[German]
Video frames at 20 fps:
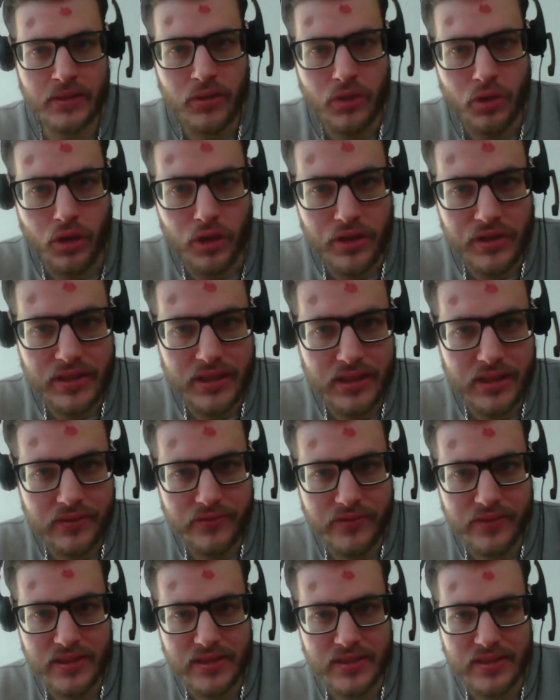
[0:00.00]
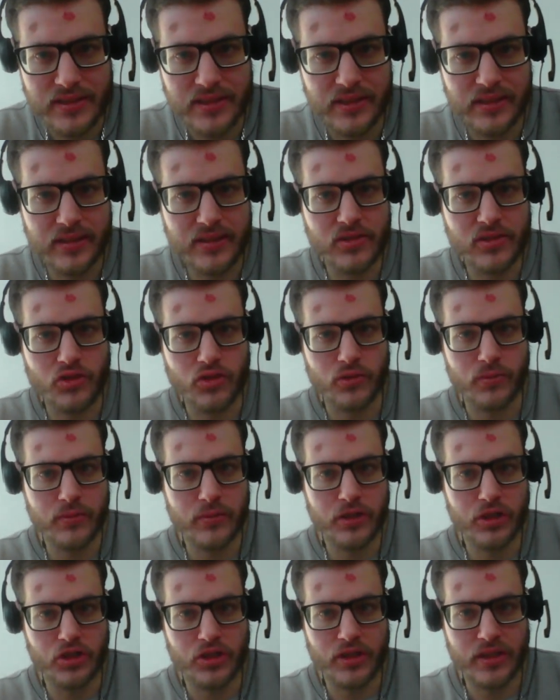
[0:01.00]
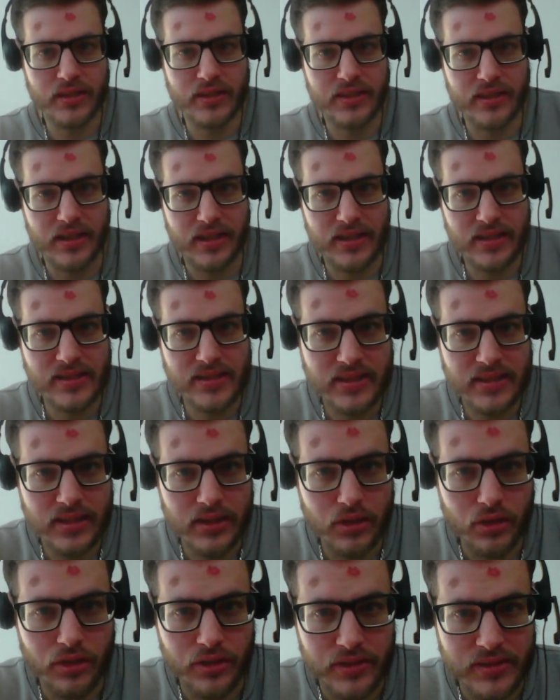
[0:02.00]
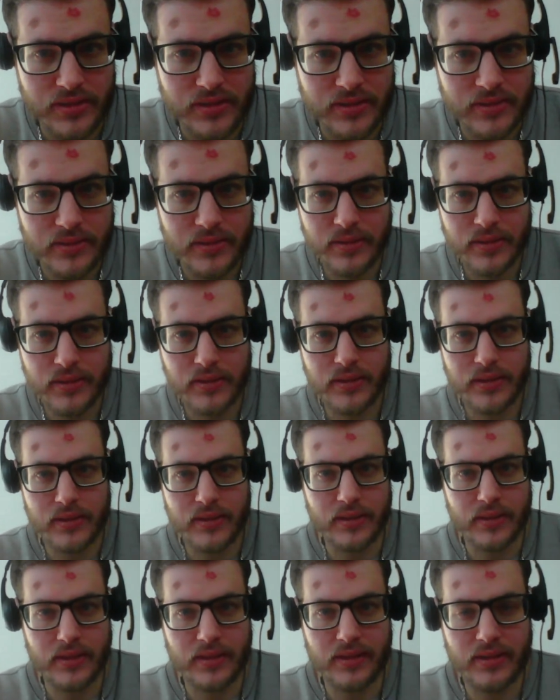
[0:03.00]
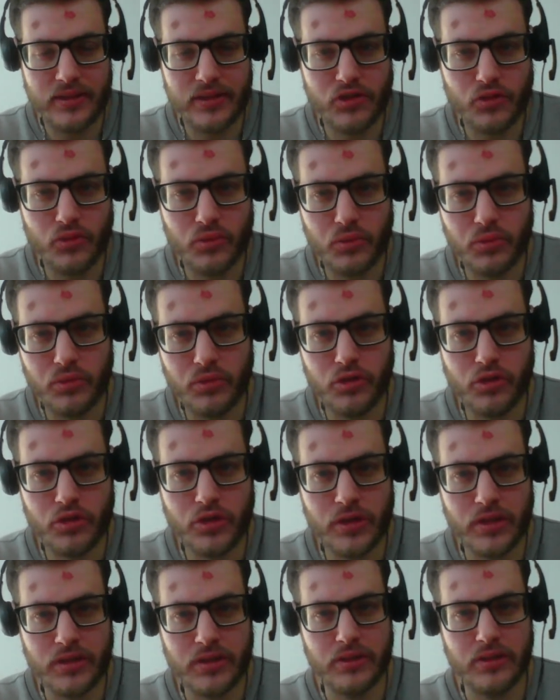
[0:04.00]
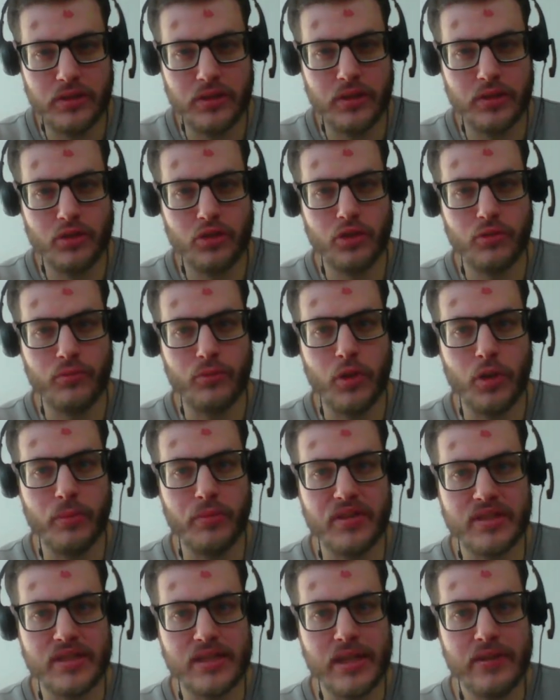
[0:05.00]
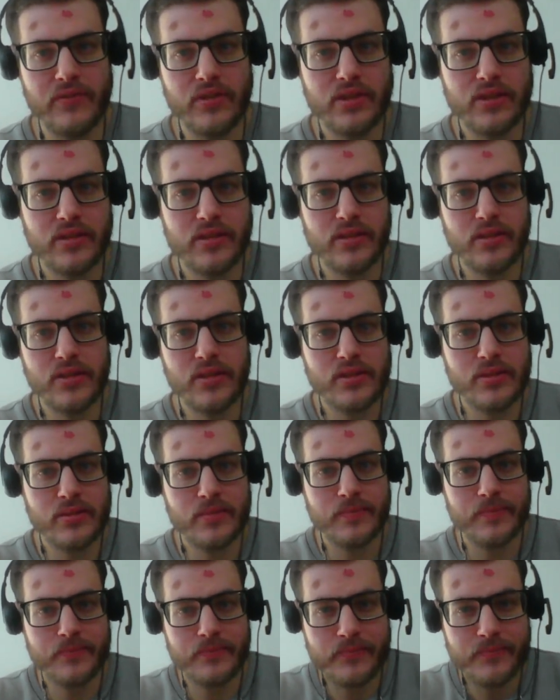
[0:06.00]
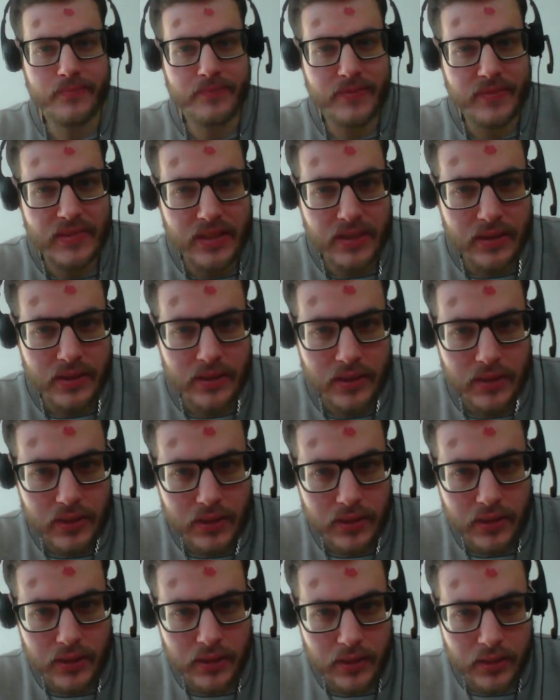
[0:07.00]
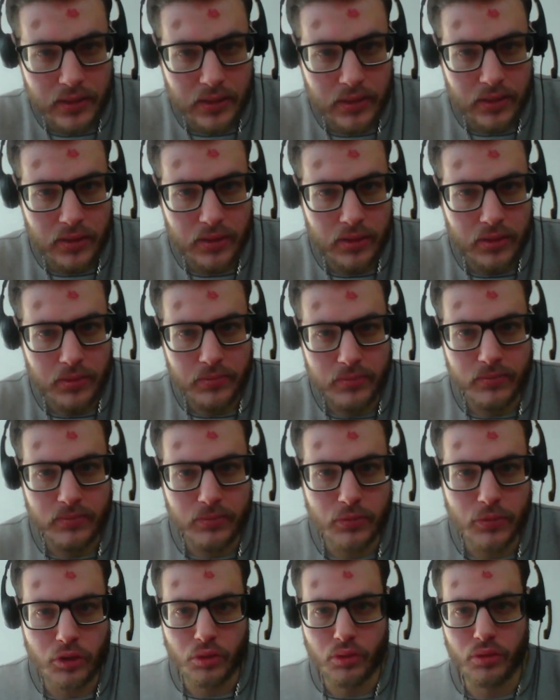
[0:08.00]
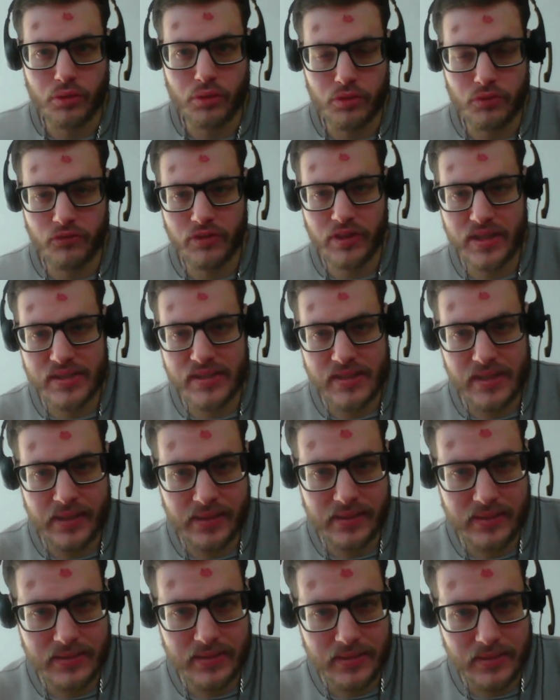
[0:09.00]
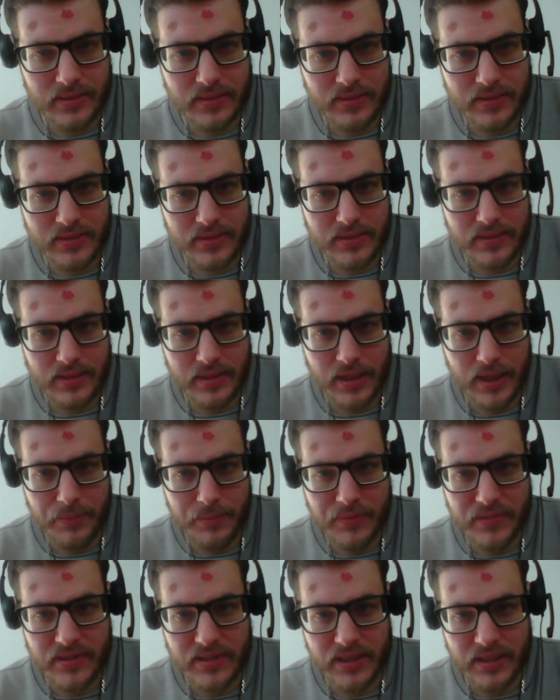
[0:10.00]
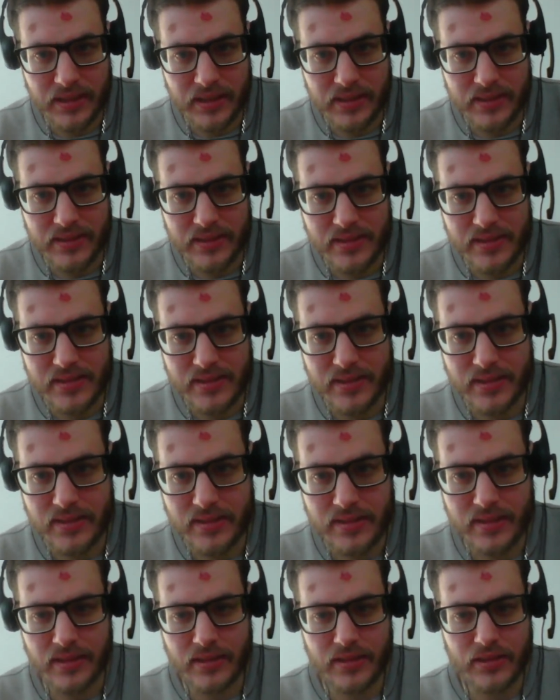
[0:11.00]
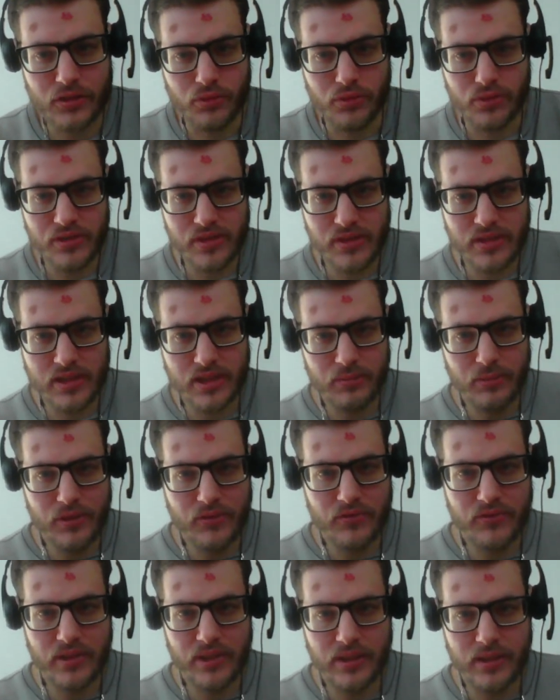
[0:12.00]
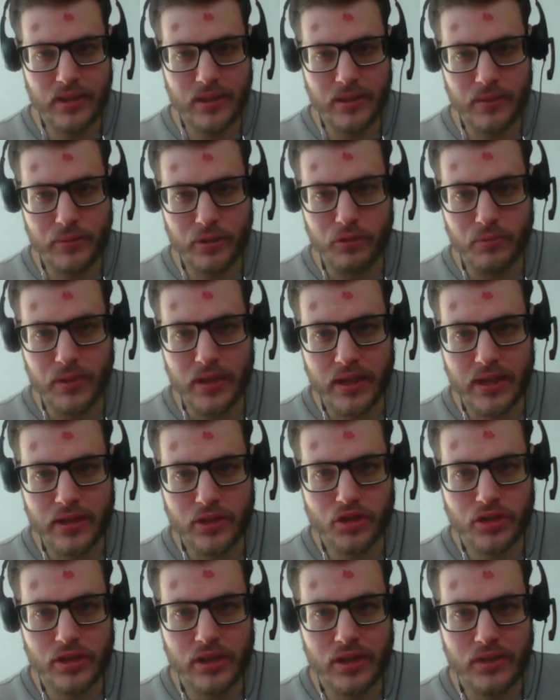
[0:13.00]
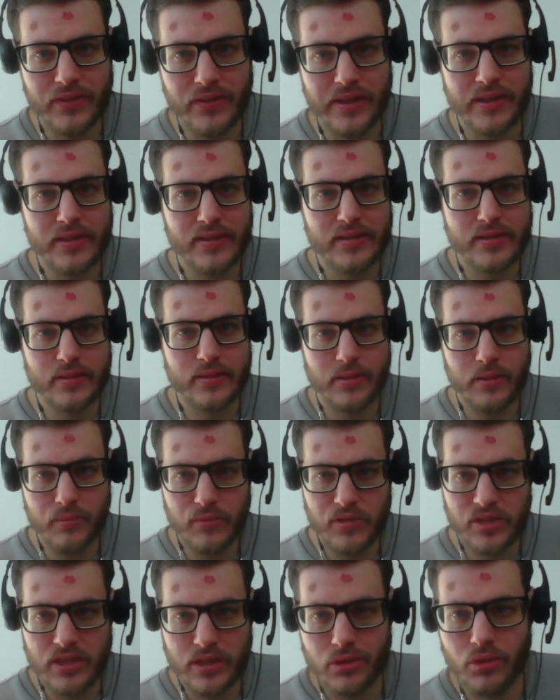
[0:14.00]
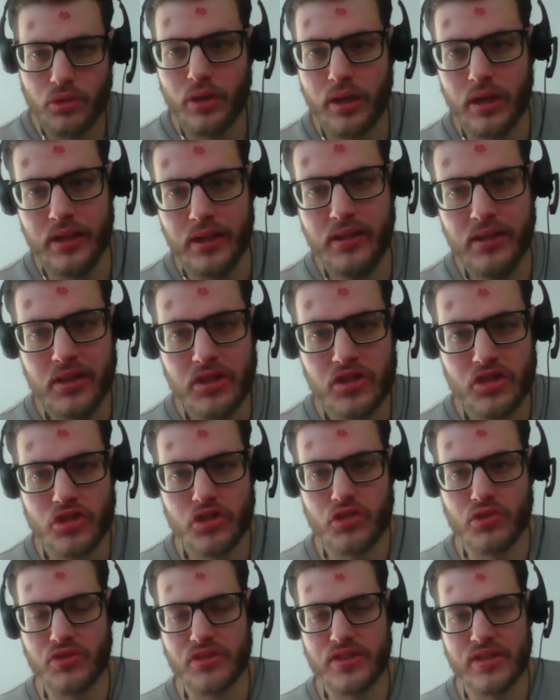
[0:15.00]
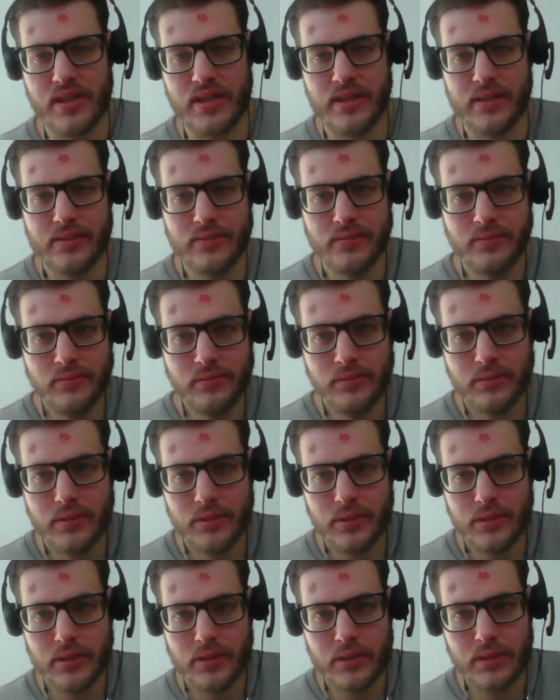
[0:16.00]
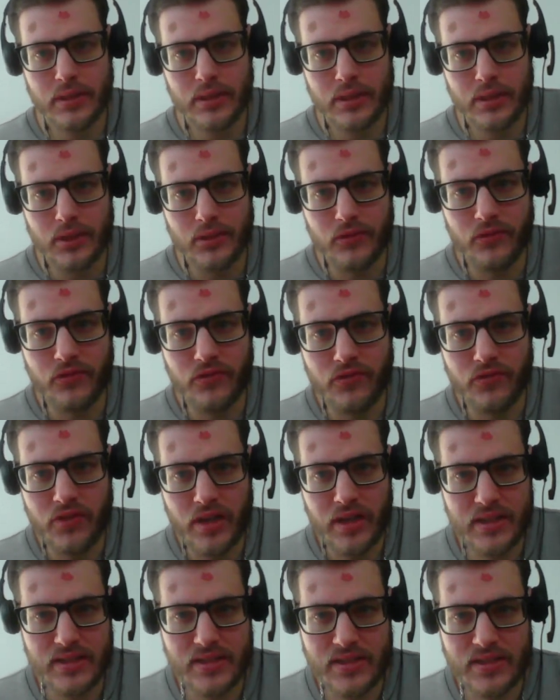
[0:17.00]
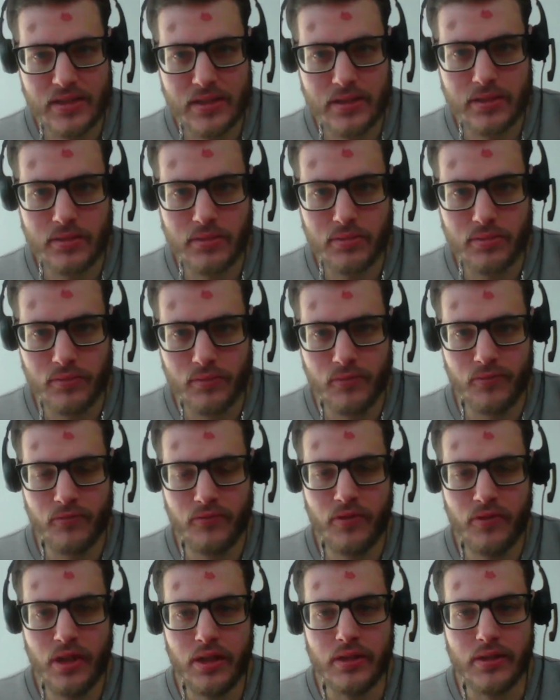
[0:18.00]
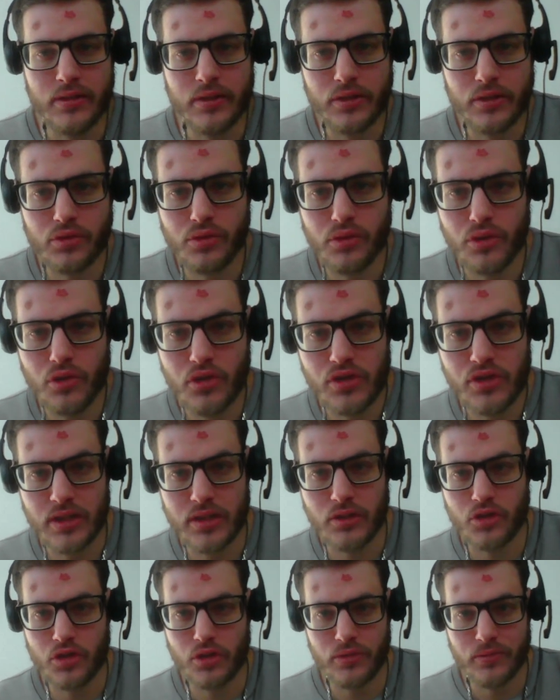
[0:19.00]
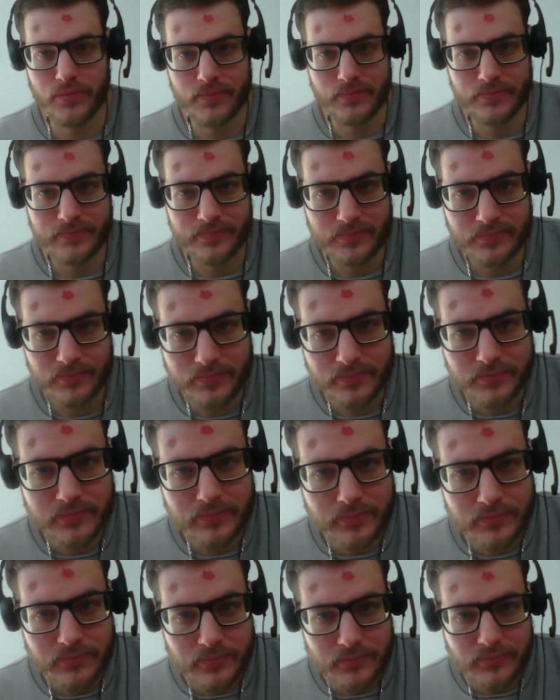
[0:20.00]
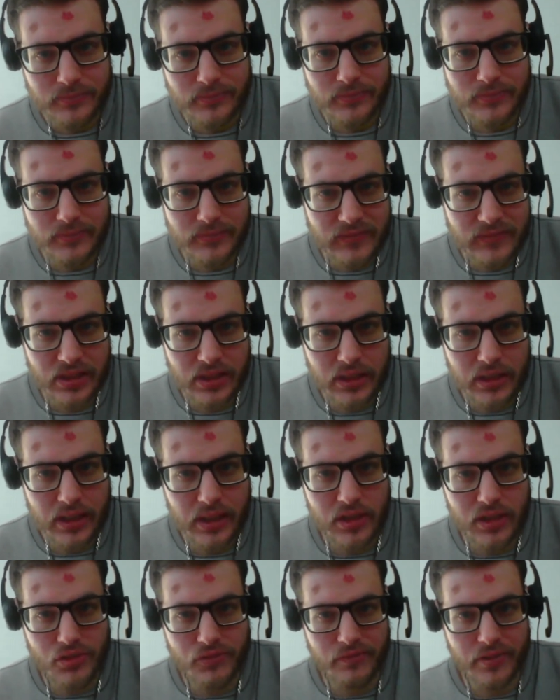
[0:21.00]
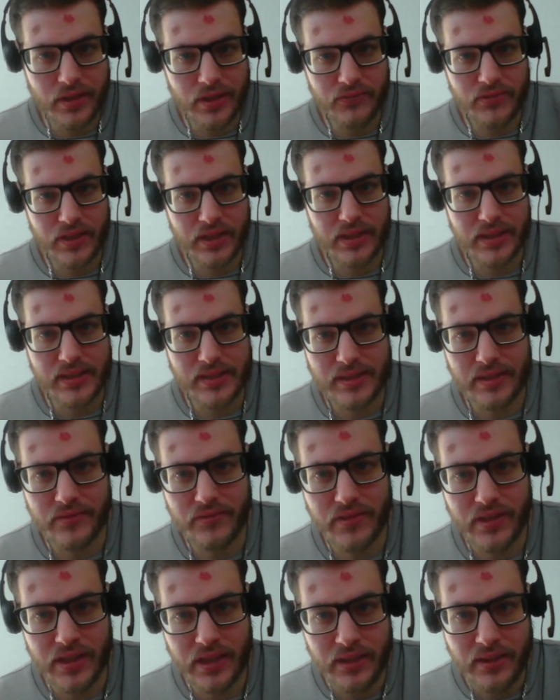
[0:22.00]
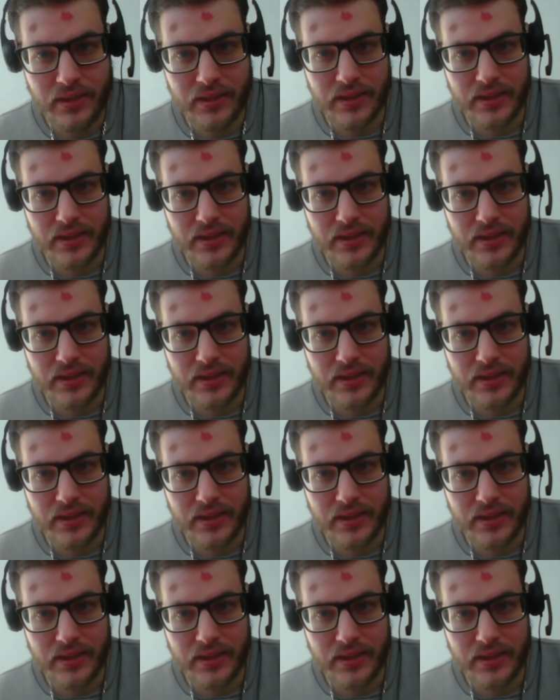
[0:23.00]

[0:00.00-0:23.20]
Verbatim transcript: Heute jedenfalls geht es um die Stadt Esgaroth. Also die Stadt, die ja doch im Hobbit sehr wichtig ist. Ähm, und wie gesagt, ich habe gedacht, dass das ein recht kurzes Thema wäre, aber überraschenderweise gibt es da doch einiges zu sagen, was wir hier natürlich uns anschauen. Also fangen wir ganz einfach an.